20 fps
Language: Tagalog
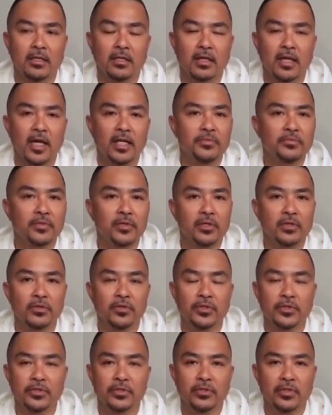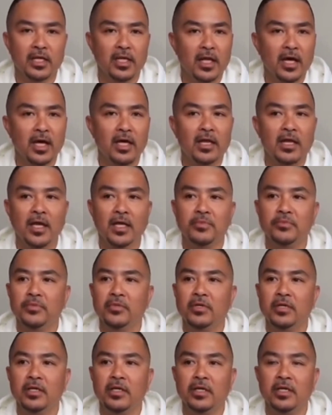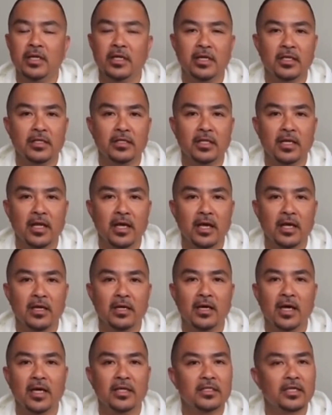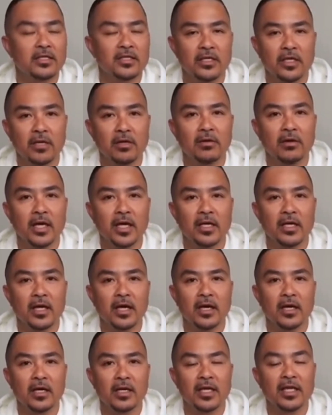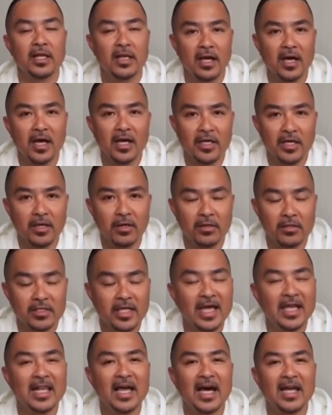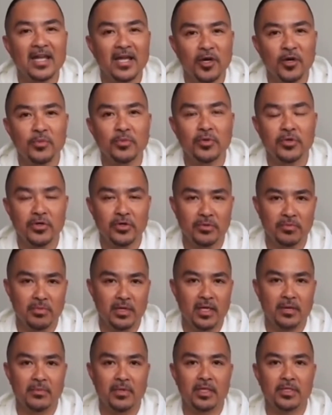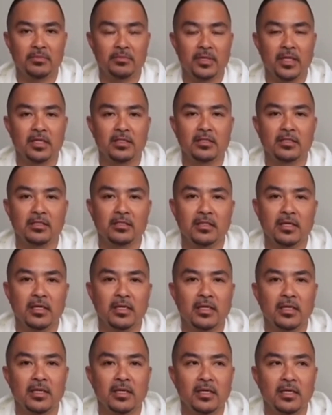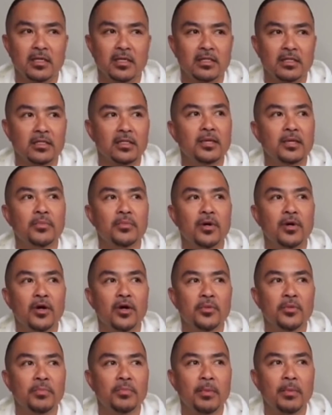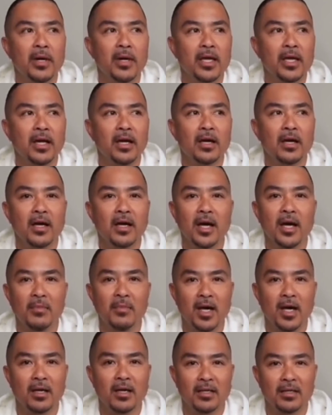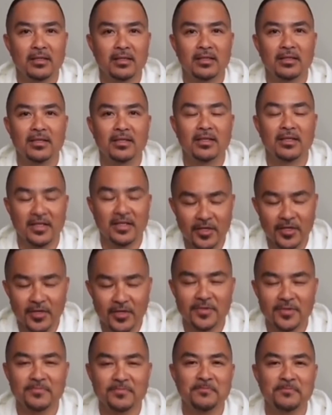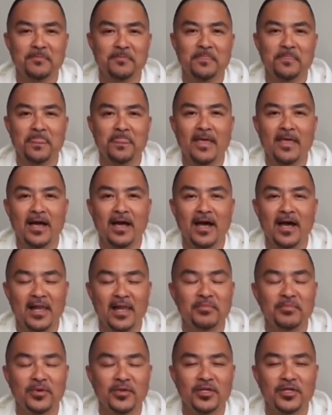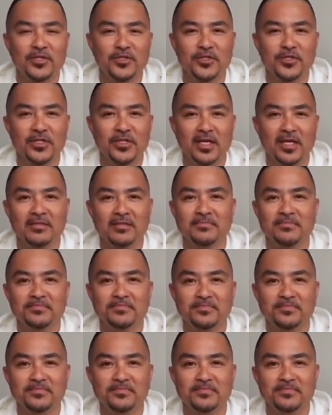Lahat po ng gusto nila, lahat po ng hilingin nila, kahit na hindi ko kaya, kinakaya ko. Dahil anak ko po yun, mga best friends. Hindi po ako pabayang ama. Yun. Alam po ng Diyos yan.